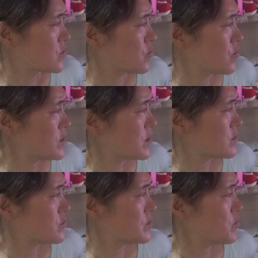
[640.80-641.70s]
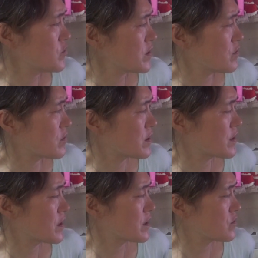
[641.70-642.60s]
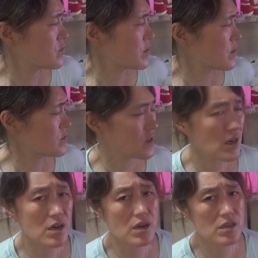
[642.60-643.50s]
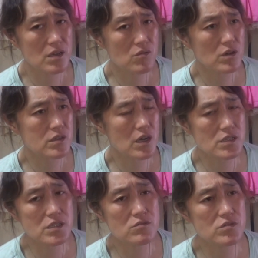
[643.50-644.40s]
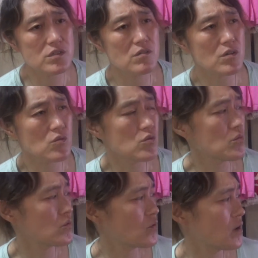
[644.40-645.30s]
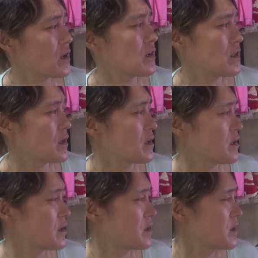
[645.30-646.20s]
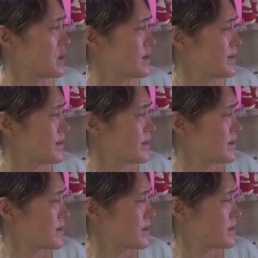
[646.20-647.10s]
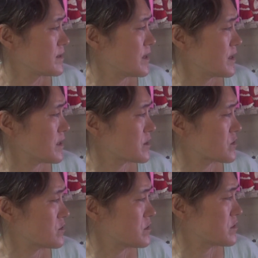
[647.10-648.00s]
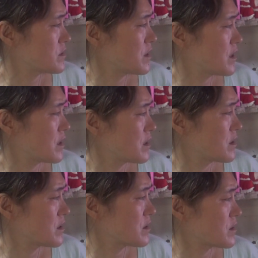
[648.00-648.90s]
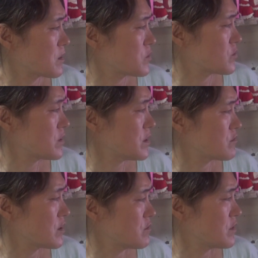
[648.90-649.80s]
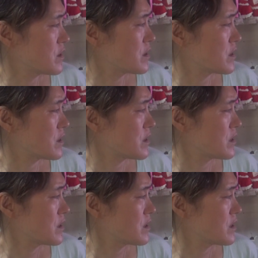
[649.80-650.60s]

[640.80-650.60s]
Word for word: 今日行って薬持ってこうかな夜結構時間かかんねん終わった8時9時になるから子供のご飯がねなんか作って食べ時言うて行くかな